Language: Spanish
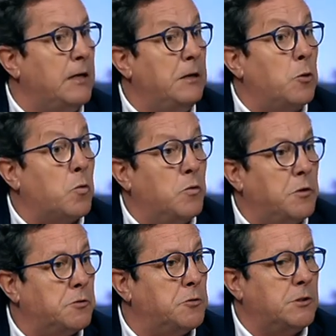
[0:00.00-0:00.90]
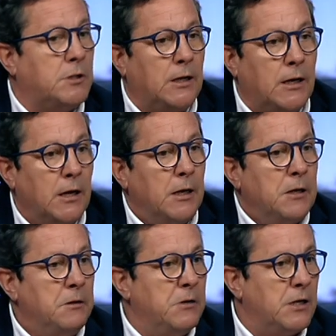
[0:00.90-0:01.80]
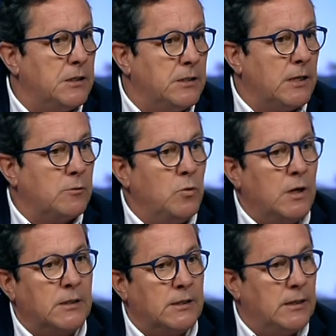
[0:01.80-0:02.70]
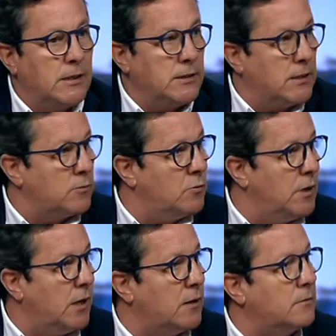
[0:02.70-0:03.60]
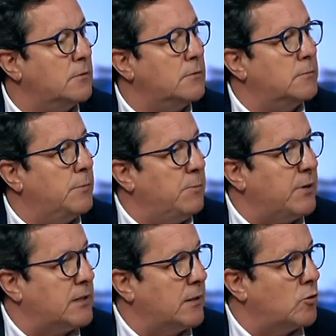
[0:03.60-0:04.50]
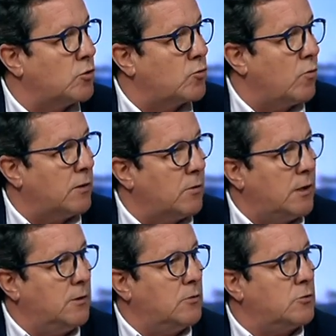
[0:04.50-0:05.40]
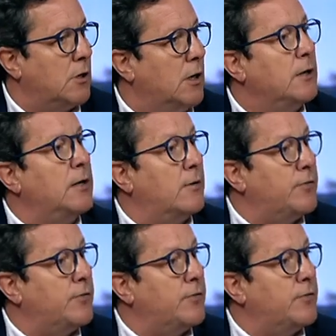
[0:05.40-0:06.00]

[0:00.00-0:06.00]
y lo curioso es que legislatura tras legislatura van pasando los cuatro años y al